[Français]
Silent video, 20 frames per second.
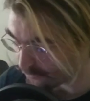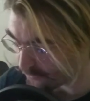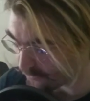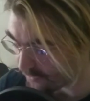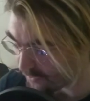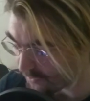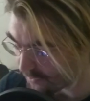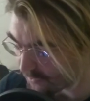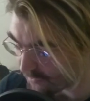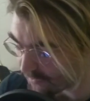
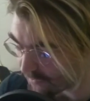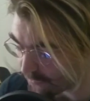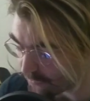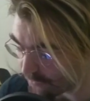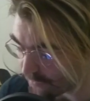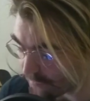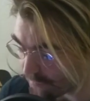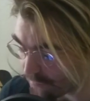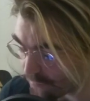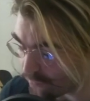la
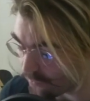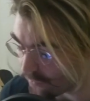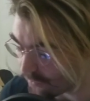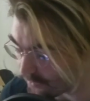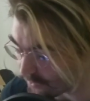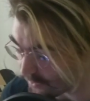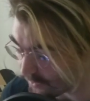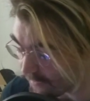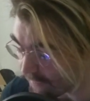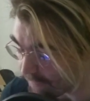catégorie
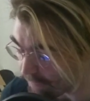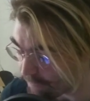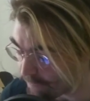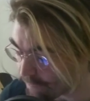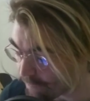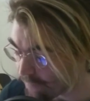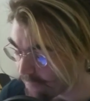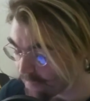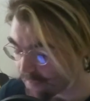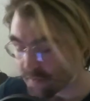boulangerie.
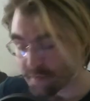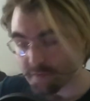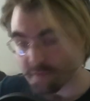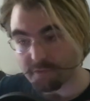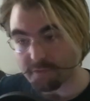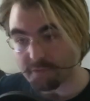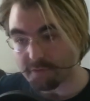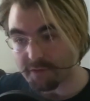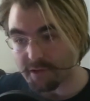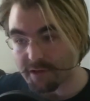
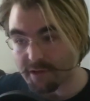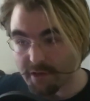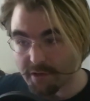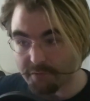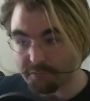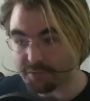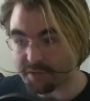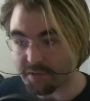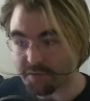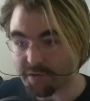Et là,
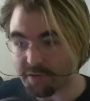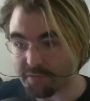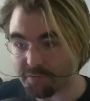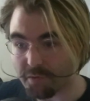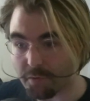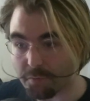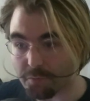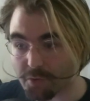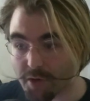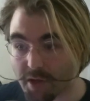vous avez un
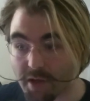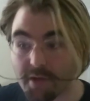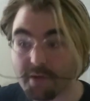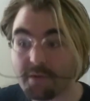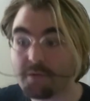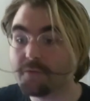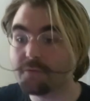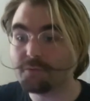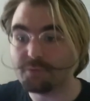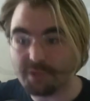formulaire.
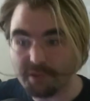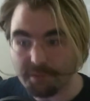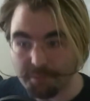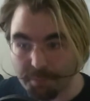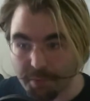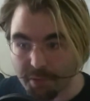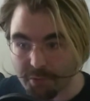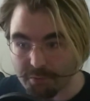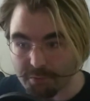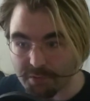Vous n'êtes
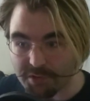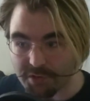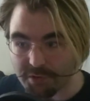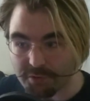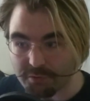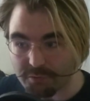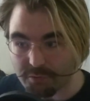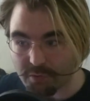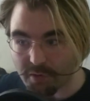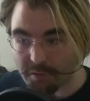pas obligé de
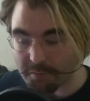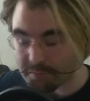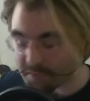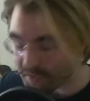tout remplir,